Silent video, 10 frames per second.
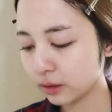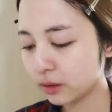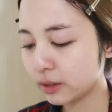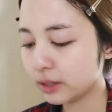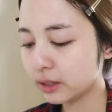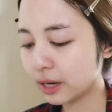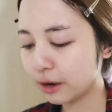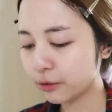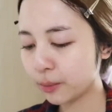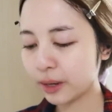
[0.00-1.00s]
ก็เดี๋ยวจริงจะ
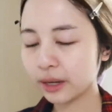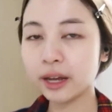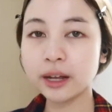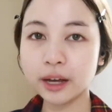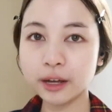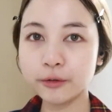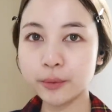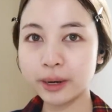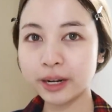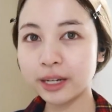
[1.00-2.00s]
ล้างโฟมล้างหน้านะคะโฟ
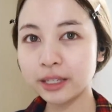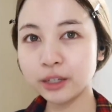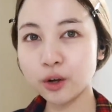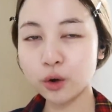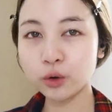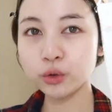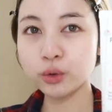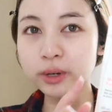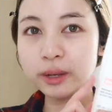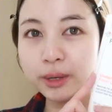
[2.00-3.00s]
มล้างหน้าที่จริงลองอยู่
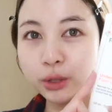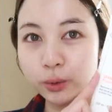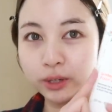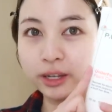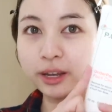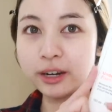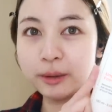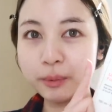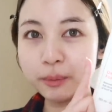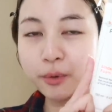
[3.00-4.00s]
ช่วงนี้มีตัวนี้อัน
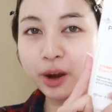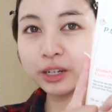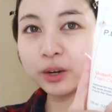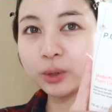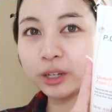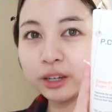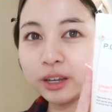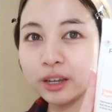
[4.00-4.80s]
นี้เป็นแบรนด์เกาหลี